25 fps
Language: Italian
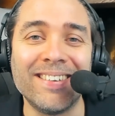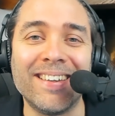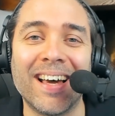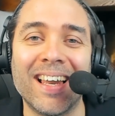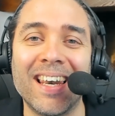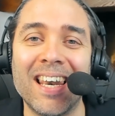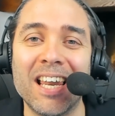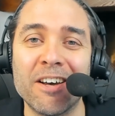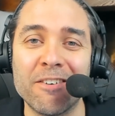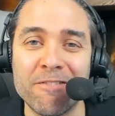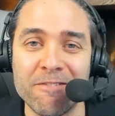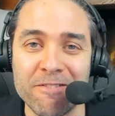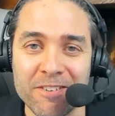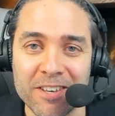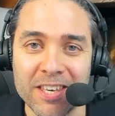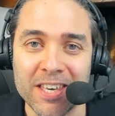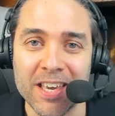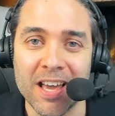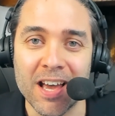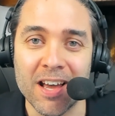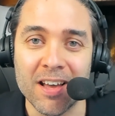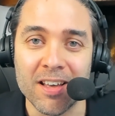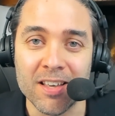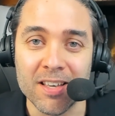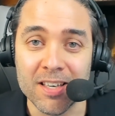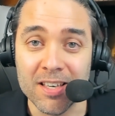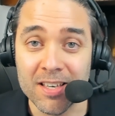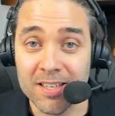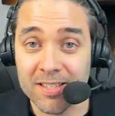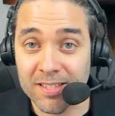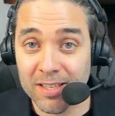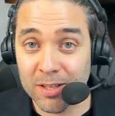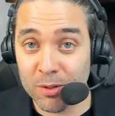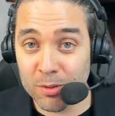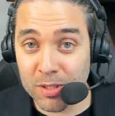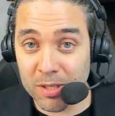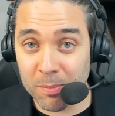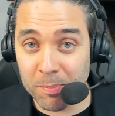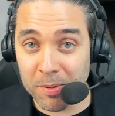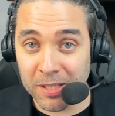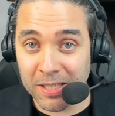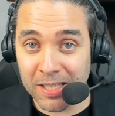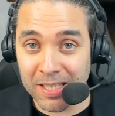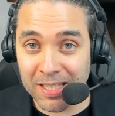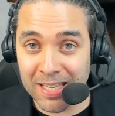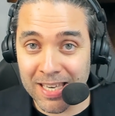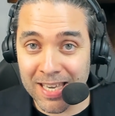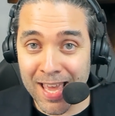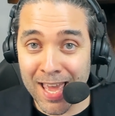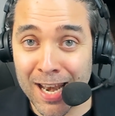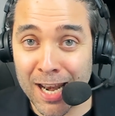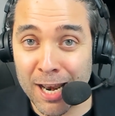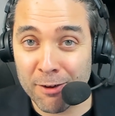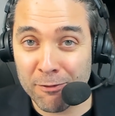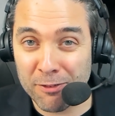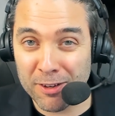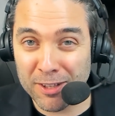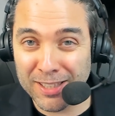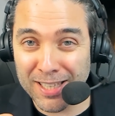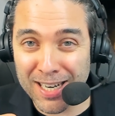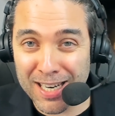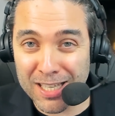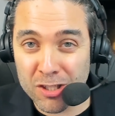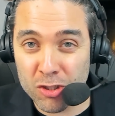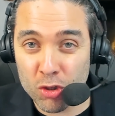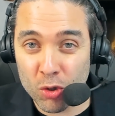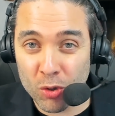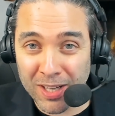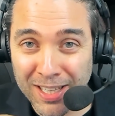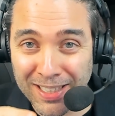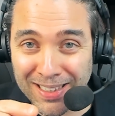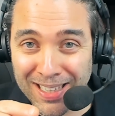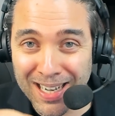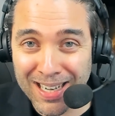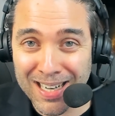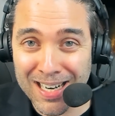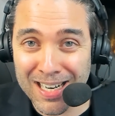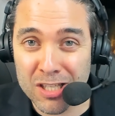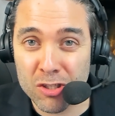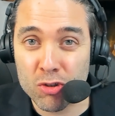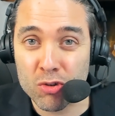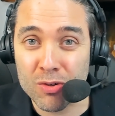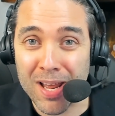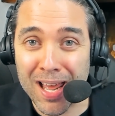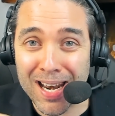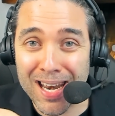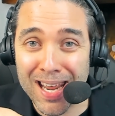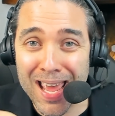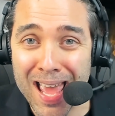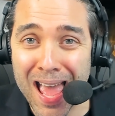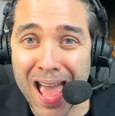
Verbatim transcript: dalla FIA. Se non sapete chi è, la Federazione Internazionale